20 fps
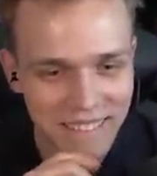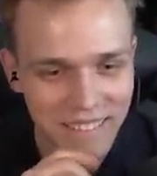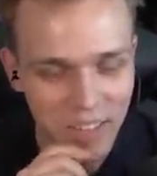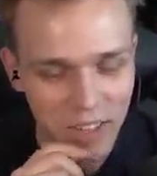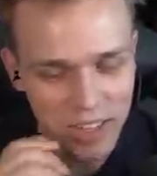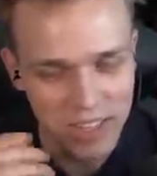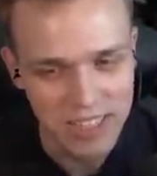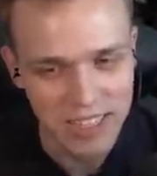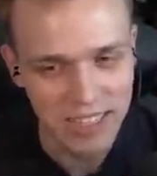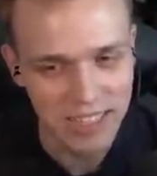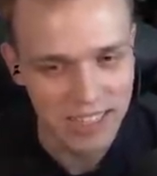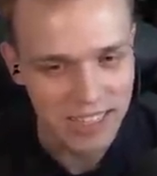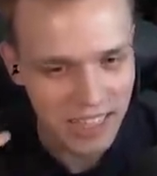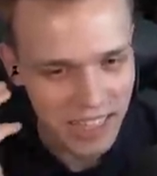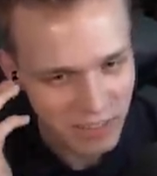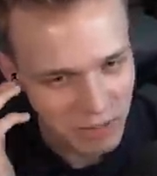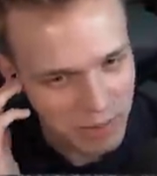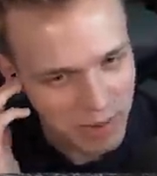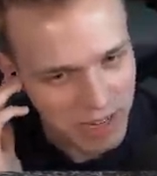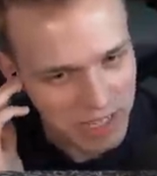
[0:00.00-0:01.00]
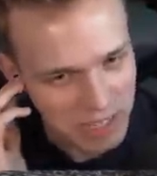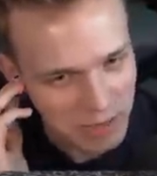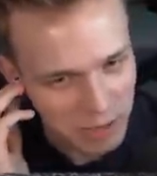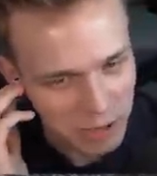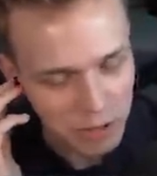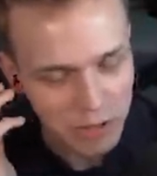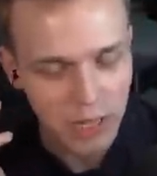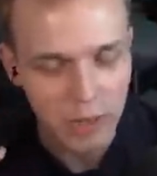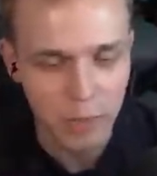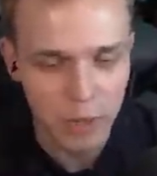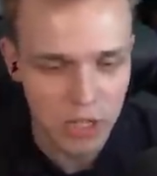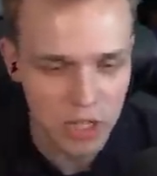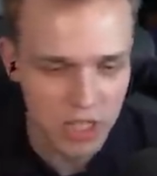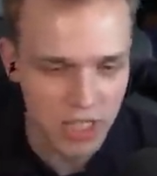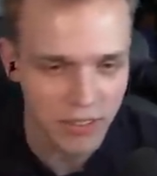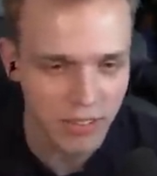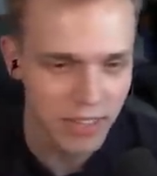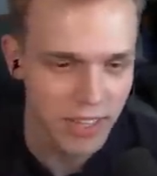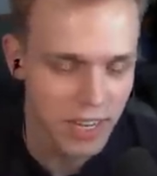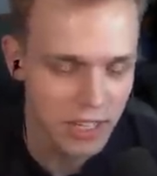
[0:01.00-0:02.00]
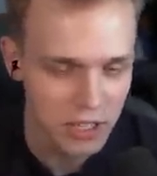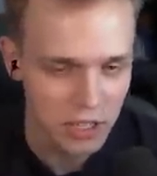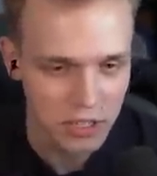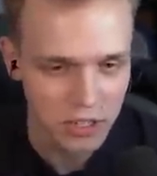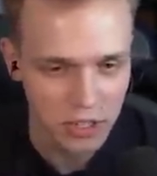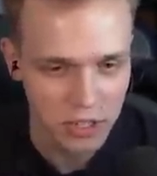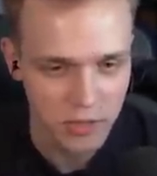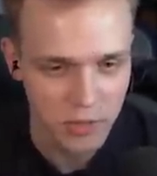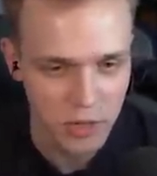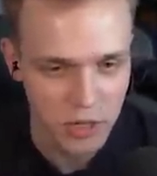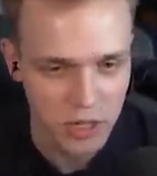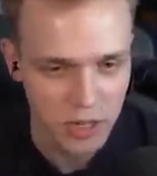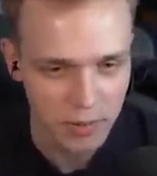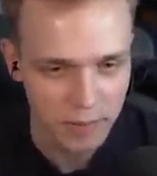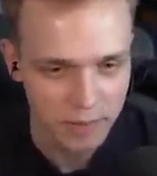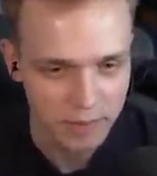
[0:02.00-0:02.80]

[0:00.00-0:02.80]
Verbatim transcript: No niestety, Dobra. tak wybrałeś sobie tunel. Możesz, Dawid, lecieć, oczywiście.